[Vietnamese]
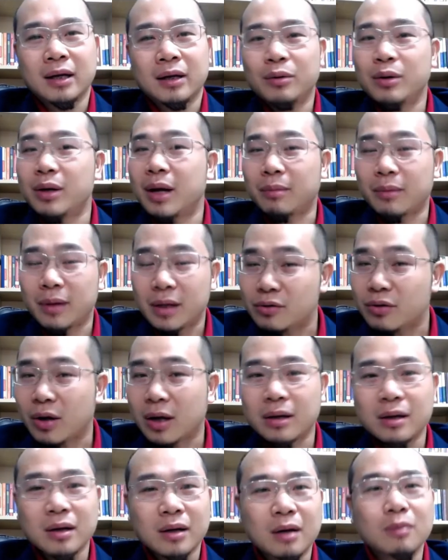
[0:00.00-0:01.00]
Huy làm kinh
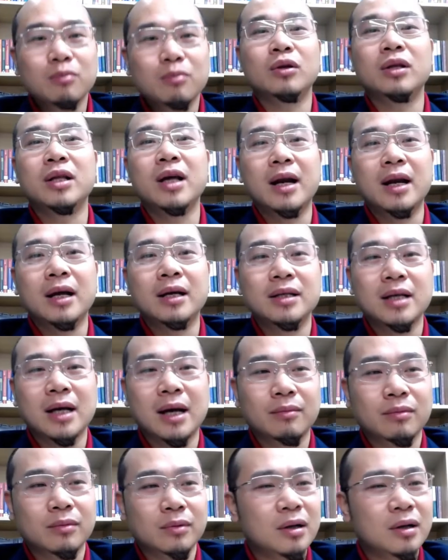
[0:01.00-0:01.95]
doanh nhưng không có tiền anh chị em.